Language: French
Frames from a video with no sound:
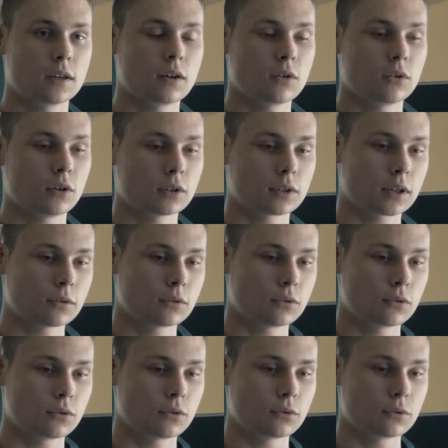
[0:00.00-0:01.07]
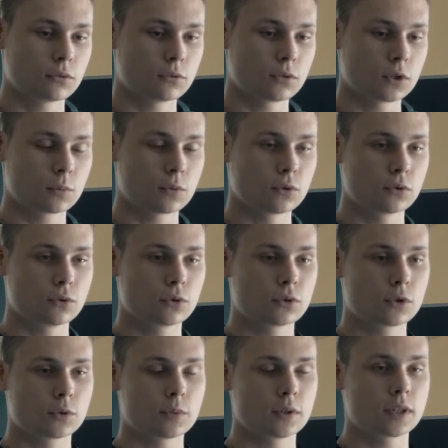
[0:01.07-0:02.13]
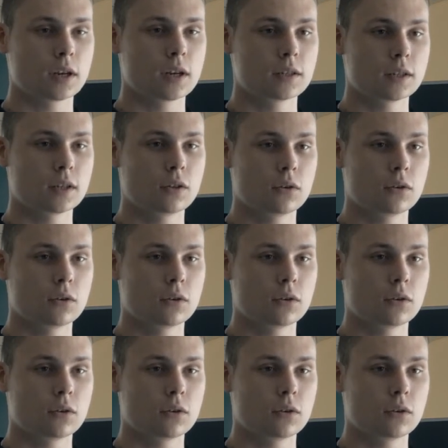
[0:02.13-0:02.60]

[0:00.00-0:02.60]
là, on est en train de, se spécialiser dans